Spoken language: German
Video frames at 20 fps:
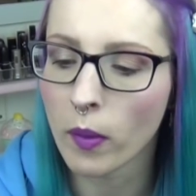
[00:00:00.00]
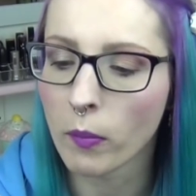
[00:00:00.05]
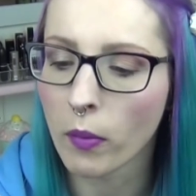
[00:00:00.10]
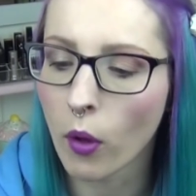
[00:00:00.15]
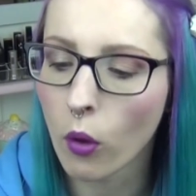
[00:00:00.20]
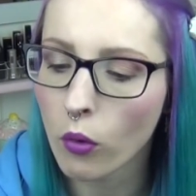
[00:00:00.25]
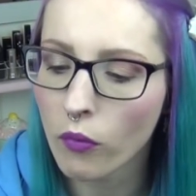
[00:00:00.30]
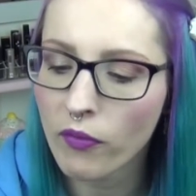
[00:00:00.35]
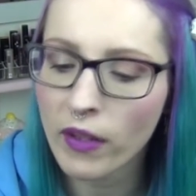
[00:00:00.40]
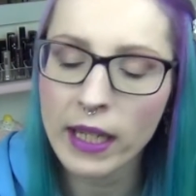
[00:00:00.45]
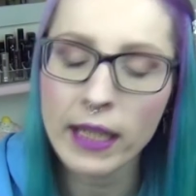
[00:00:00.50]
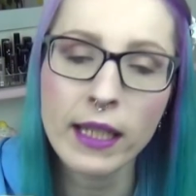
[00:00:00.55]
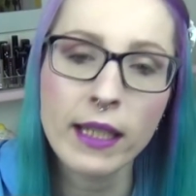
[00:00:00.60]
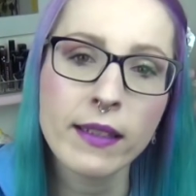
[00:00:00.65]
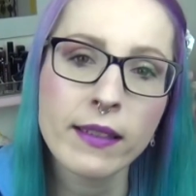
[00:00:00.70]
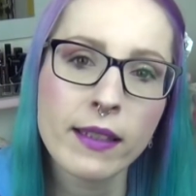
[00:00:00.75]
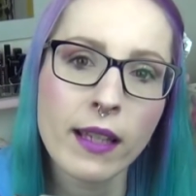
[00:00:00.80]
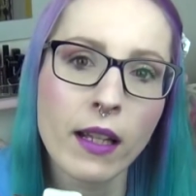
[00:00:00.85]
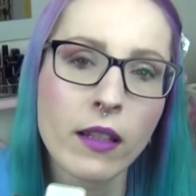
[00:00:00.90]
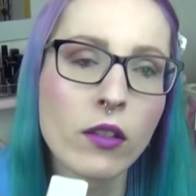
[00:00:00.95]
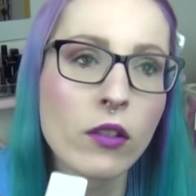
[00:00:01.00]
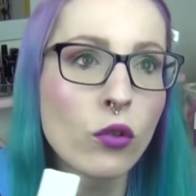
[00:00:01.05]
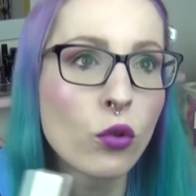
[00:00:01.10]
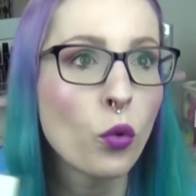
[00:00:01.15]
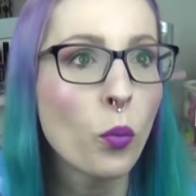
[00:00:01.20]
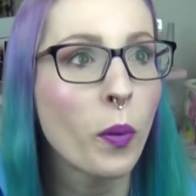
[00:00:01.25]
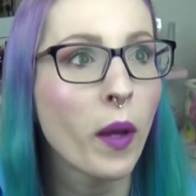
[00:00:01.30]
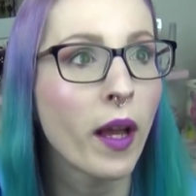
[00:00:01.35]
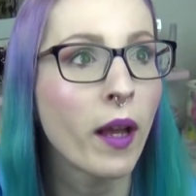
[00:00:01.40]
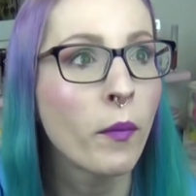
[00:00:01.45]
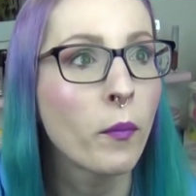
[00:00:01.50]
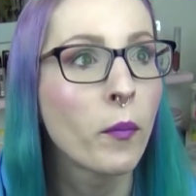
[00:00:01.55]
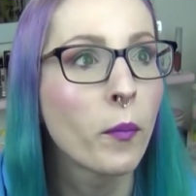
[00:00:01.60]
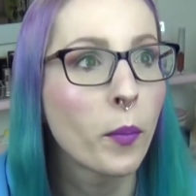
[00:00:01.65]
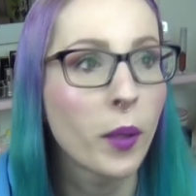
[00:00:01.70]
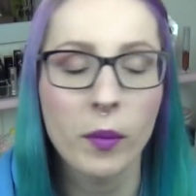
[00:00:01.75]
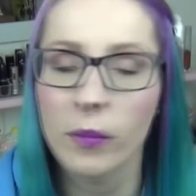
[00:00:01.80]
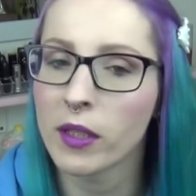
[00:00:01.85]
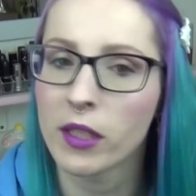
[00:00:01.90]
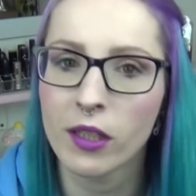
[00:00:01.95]
Man braucht wenig, sie hat super
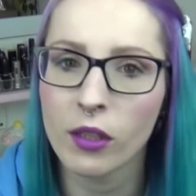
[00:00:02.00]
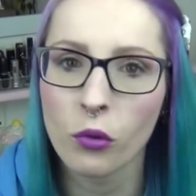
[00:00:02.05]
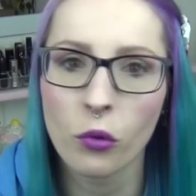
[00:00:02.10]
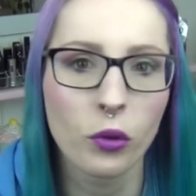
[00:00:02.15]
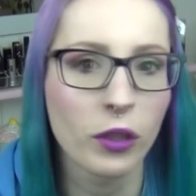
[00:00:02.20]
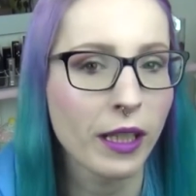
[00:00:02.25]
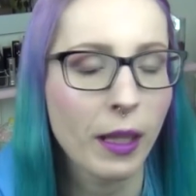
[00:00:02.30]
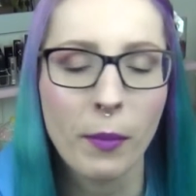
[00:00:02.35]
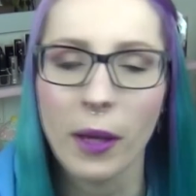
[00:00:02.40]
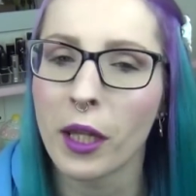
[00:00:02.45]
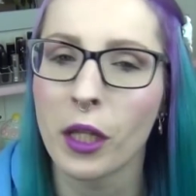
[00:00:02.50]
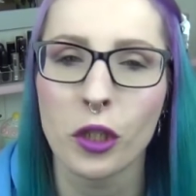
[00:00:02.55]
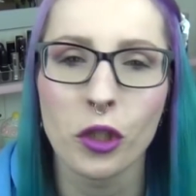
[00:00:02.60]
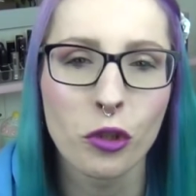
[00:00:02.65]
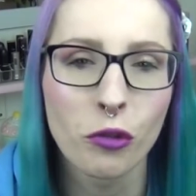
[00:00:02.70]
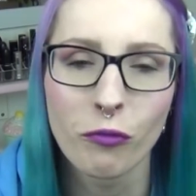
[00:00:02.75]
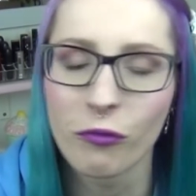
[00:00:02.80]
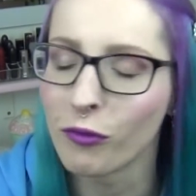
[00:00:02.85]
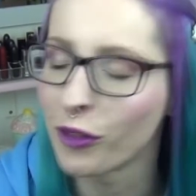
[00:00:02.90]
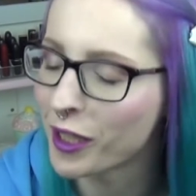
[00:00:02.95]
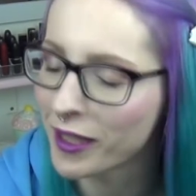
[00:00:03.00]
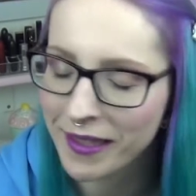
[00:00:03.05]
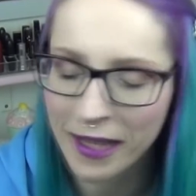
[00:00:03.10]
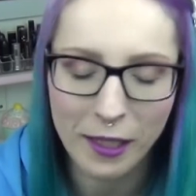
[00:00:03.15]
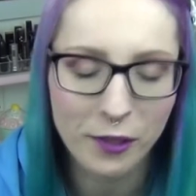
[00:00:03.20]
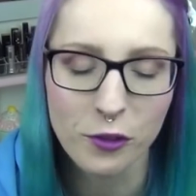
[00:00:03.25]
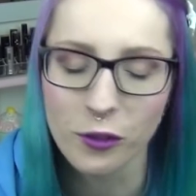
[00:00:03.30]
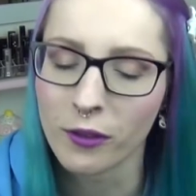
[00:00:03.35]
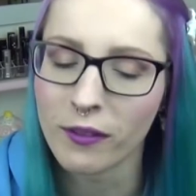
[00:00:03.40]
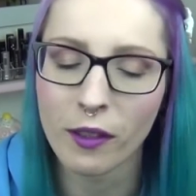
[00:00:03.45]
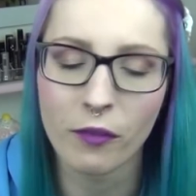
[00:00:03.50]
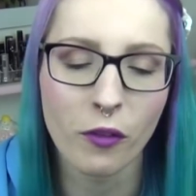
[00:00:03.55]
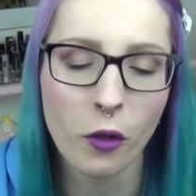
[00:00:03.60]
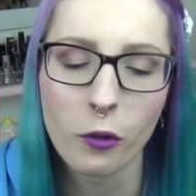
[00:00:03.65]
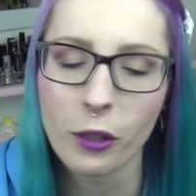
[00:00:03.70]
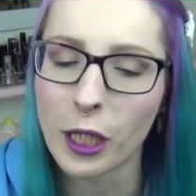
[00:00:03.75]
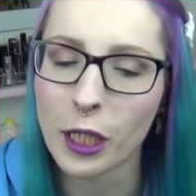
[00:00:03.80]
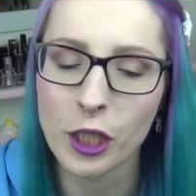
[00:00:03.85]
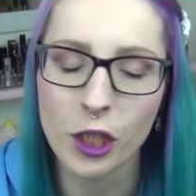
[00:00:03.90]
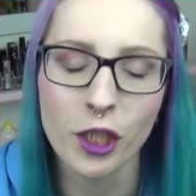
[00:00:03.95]
Pigmentierung. Ich habe alles schon gesagt zu dieser
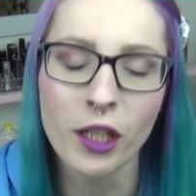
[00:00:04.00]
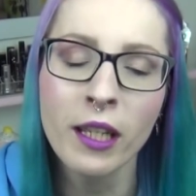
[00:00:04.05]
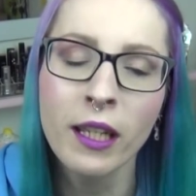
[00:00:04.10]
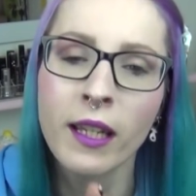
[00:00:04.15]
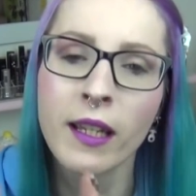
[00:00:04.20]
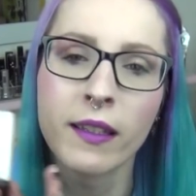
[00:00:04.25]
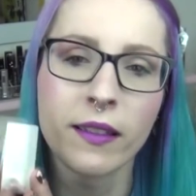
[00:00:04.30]
Foundation.